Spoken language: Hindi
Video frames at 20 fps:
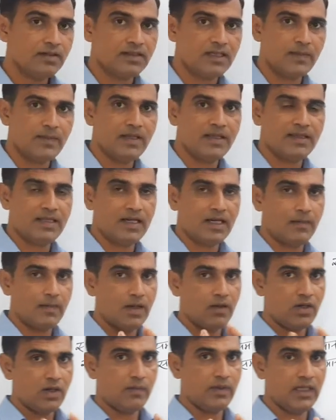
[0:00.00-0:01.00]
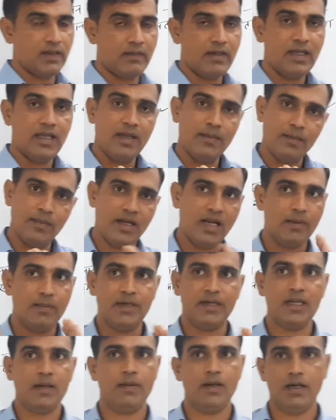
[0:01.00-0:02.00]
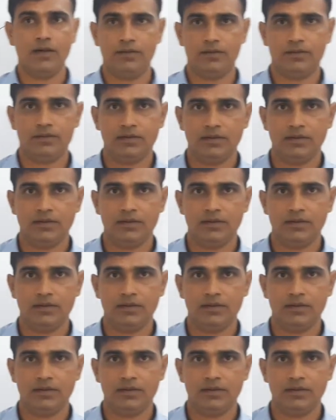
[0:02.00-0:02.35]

समानता का भाव का मतलब है बराबरी का भाव